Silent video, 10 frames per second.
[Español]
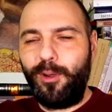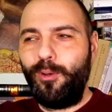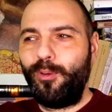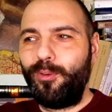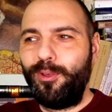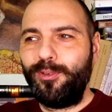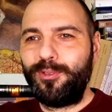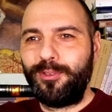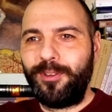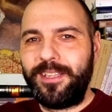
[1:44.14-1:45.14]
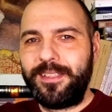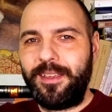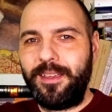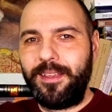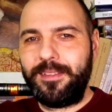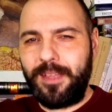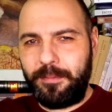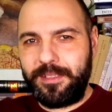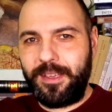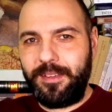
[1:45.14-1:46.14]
lo curioso es que, ¿sabes qué?